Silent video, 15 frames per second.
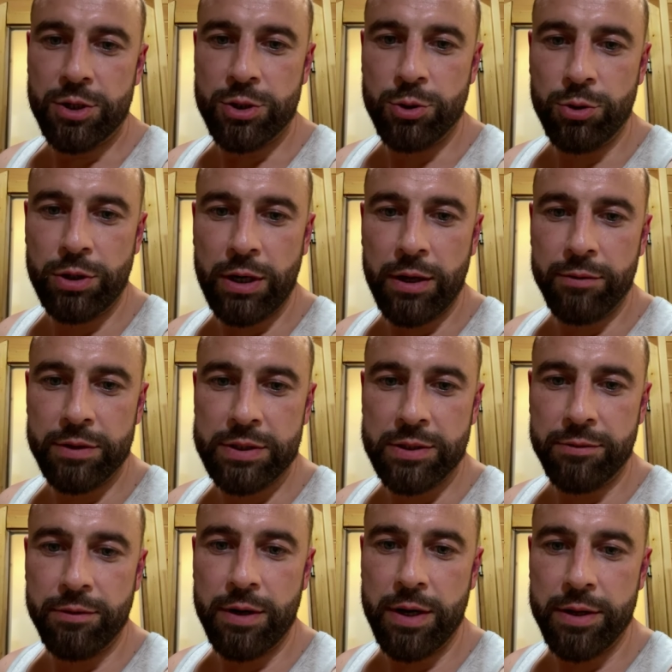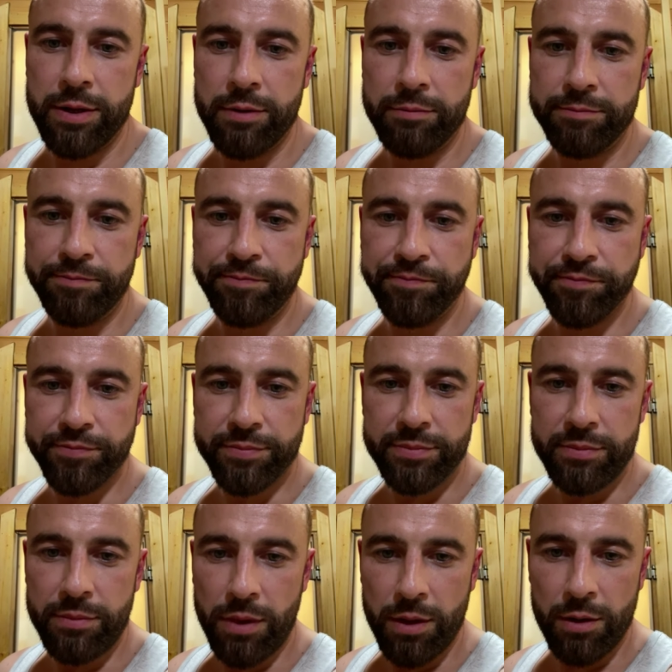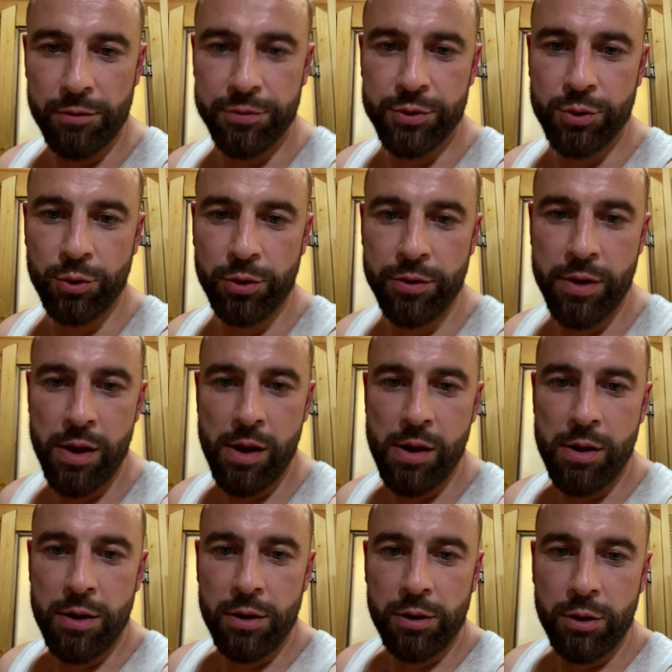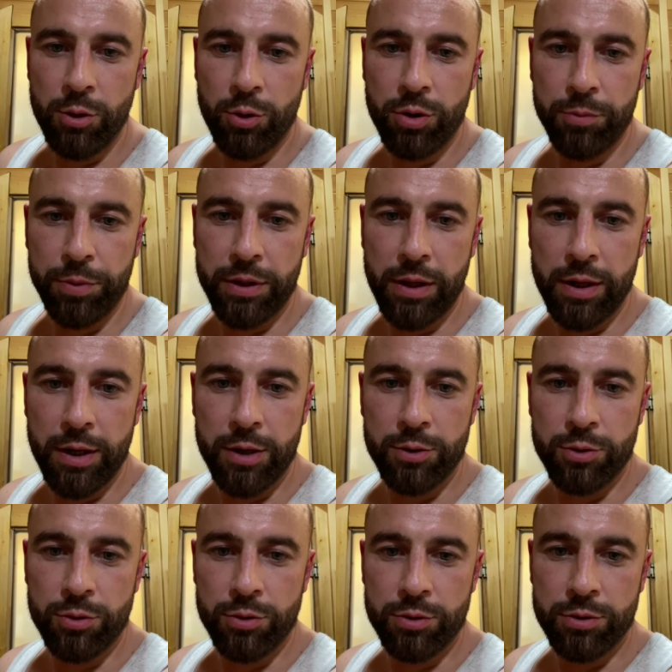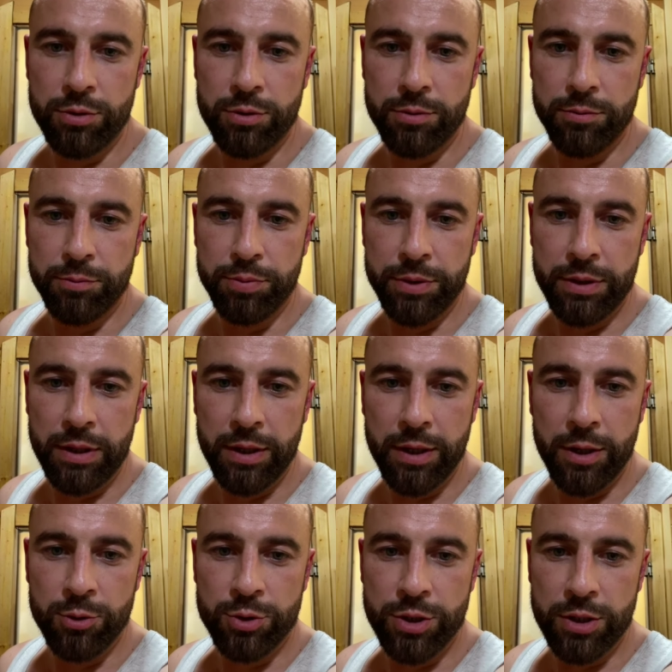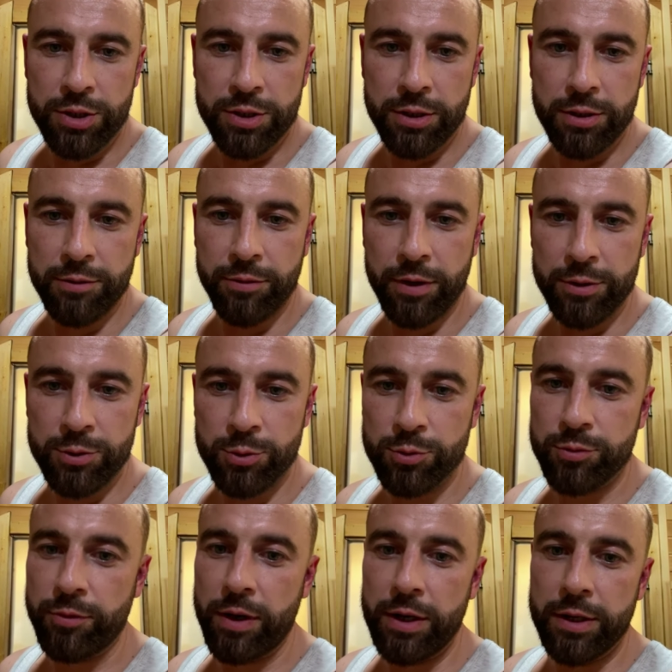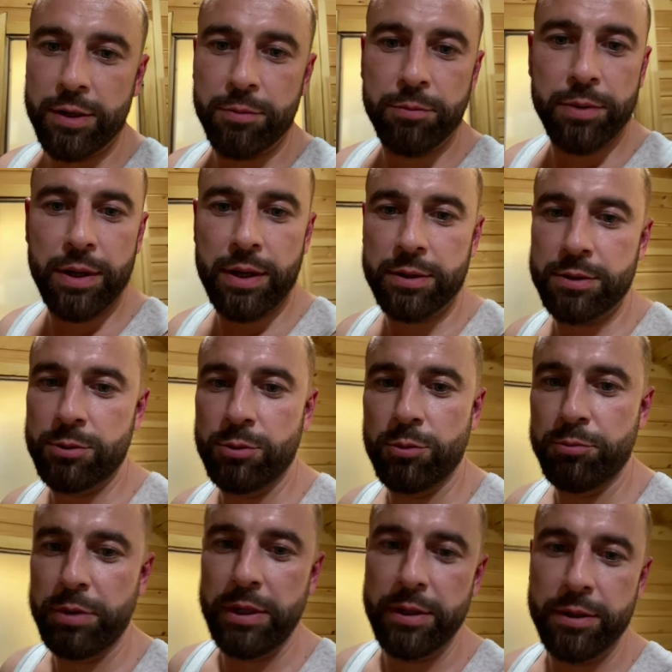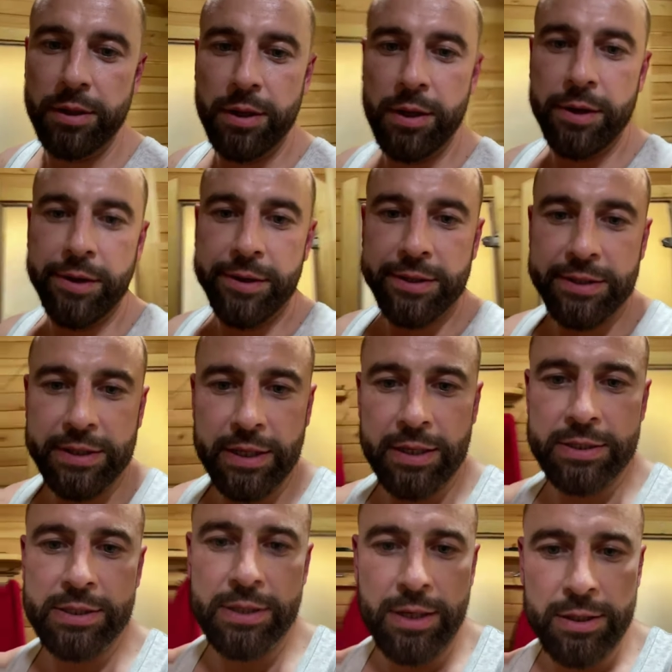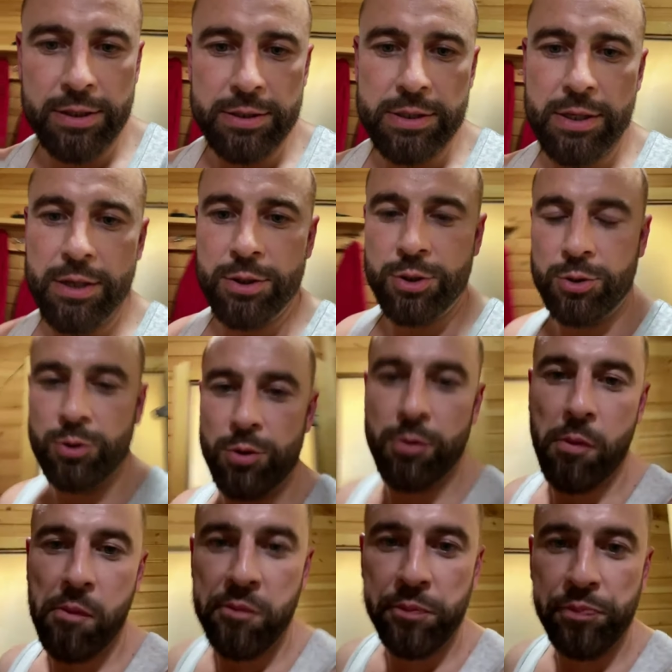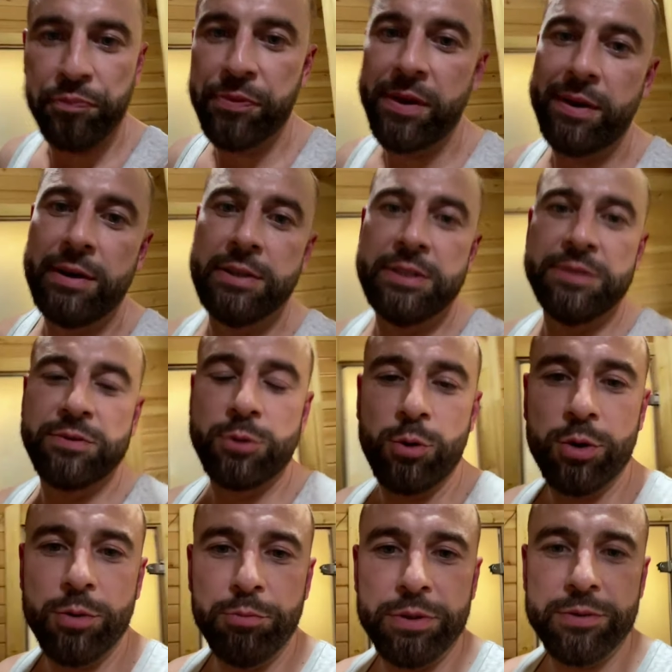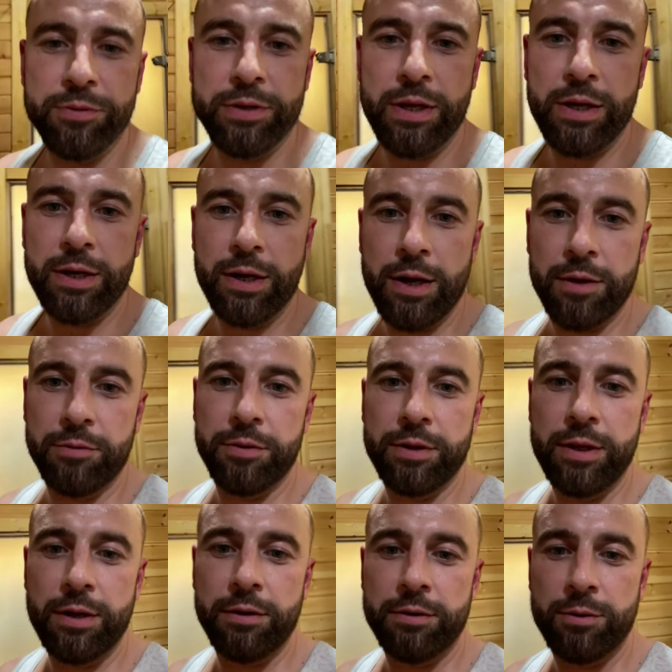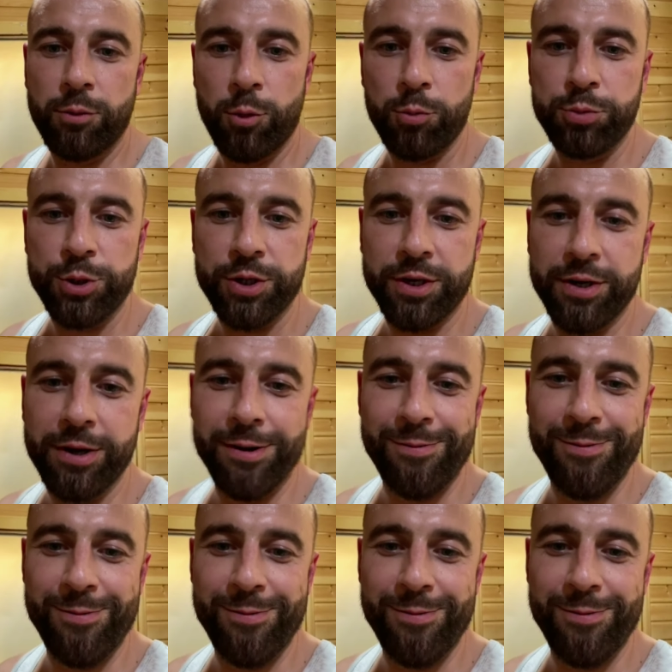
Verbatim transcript: Что нравится Ване? Все. Леха, предлагаю, предлагаю шашлык, француз. Валер, бля, блин, я за, ты знаешь что? Только без фотографий, да, общих.